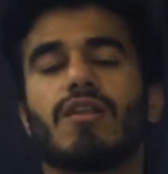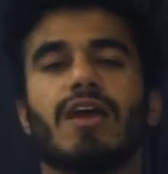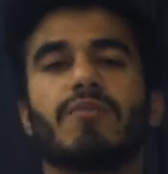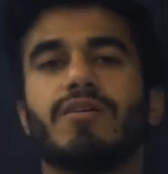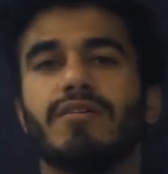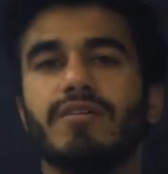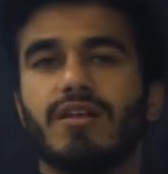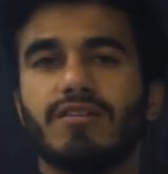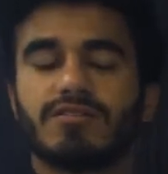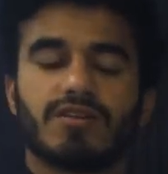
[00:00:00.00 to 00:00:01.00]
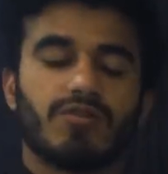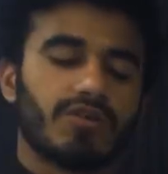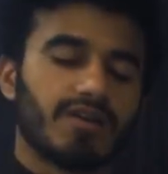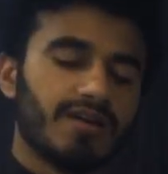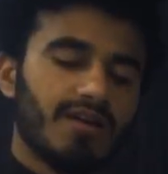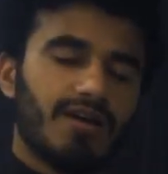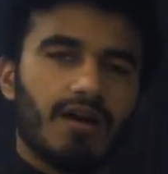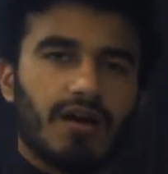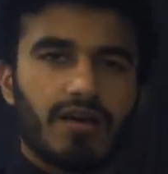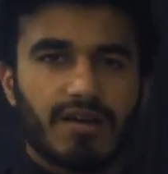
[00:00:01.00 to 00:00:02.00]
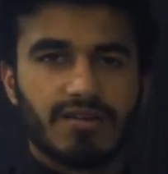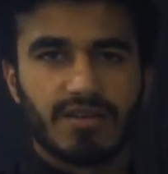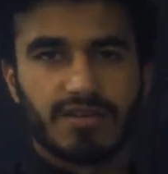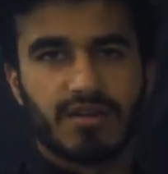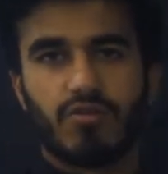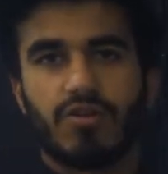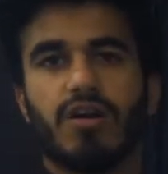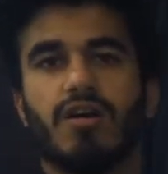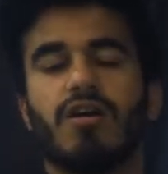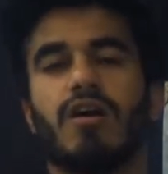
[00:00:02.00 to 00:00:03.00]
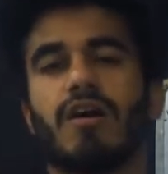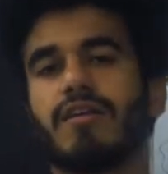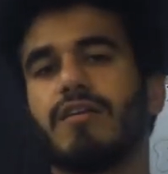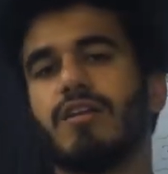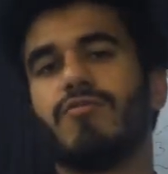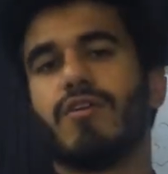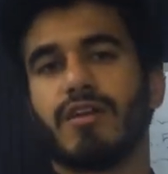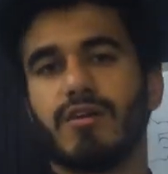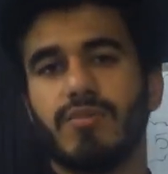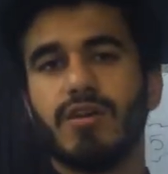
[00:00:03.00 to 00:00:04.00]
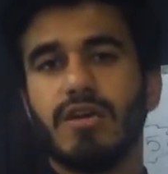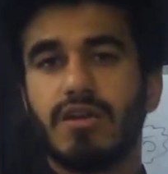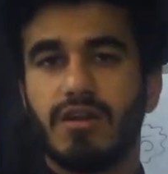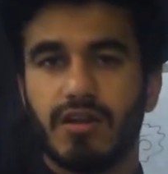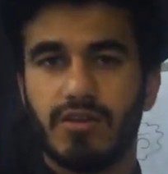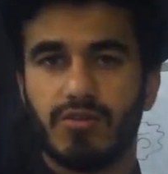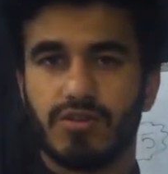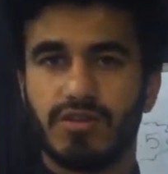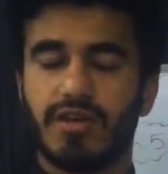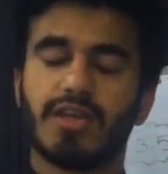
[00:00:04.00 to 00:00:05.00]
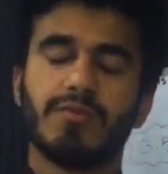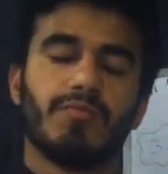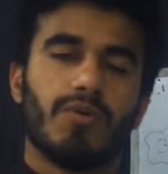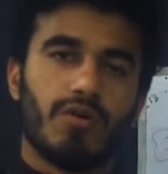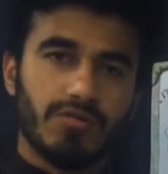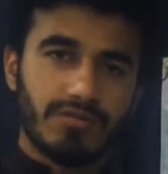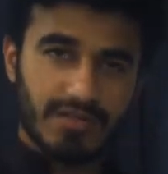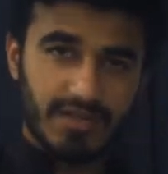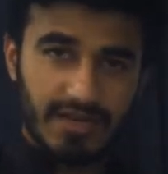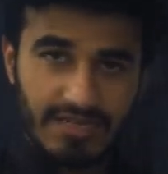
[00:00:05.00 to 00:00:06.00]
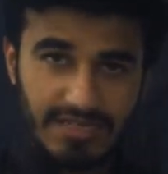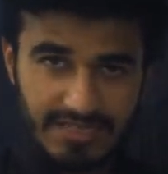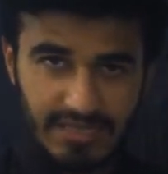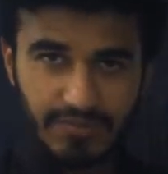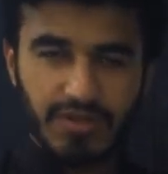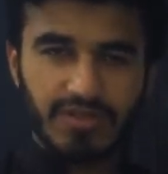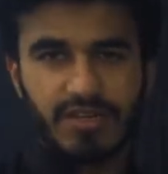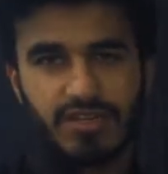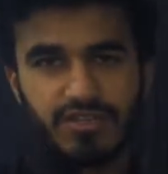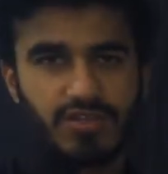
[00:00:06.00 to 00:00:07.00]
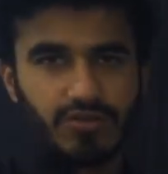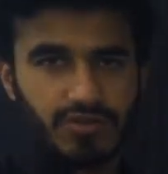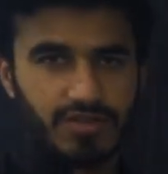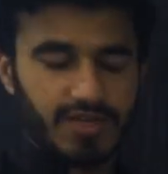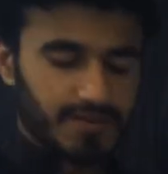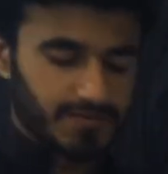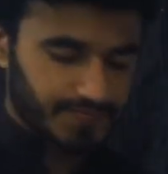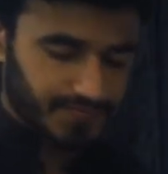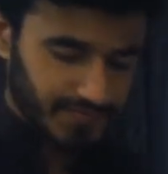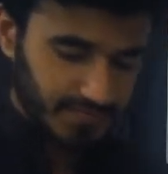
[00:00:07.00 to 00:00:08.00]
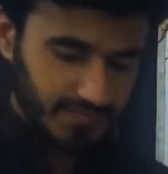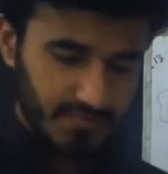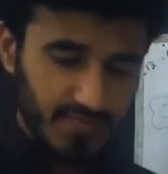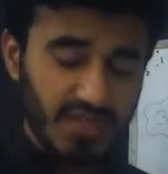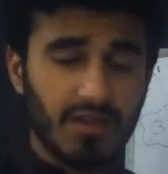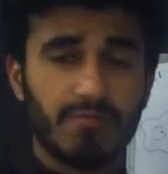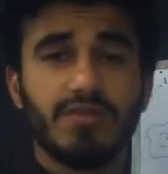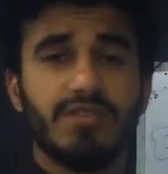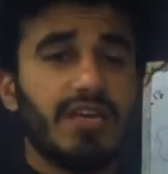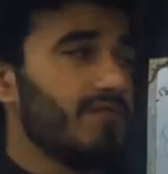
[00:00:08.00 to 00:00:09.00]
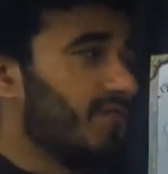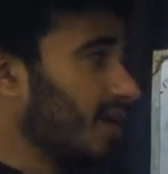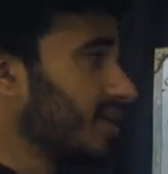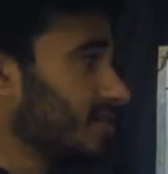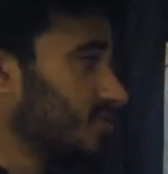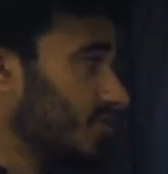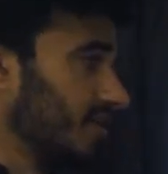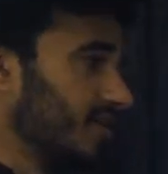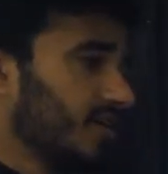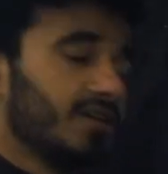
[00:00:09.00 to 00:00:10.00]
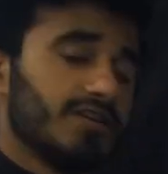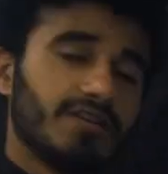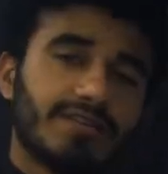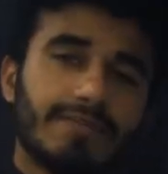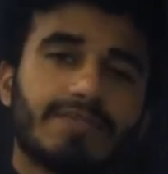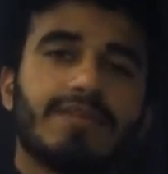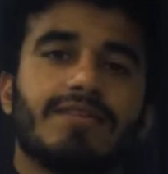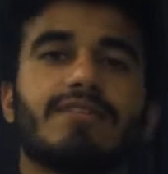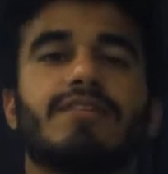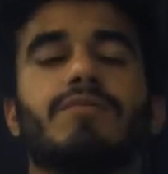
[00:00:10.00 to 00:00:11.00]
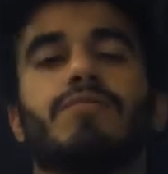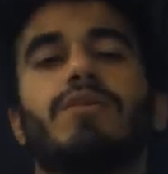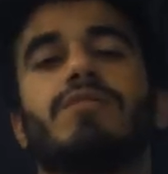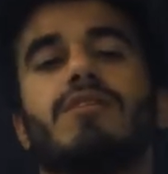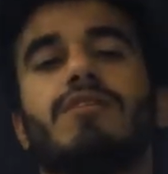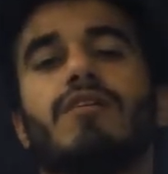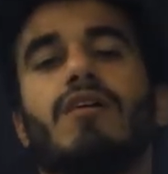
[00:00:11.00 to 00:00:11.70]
लाइट मटेरियल जिस तरह हो गया आ, ना इसके अंदर कोई ऑर्गेनलिफ वगैरह भी नहीं होती यानी कि बहुत ज़्यादा सिंपल तरीन चीज़ होती है अब ये वायरस जो है ये सबसे ज़्यादा सिंपल तरीन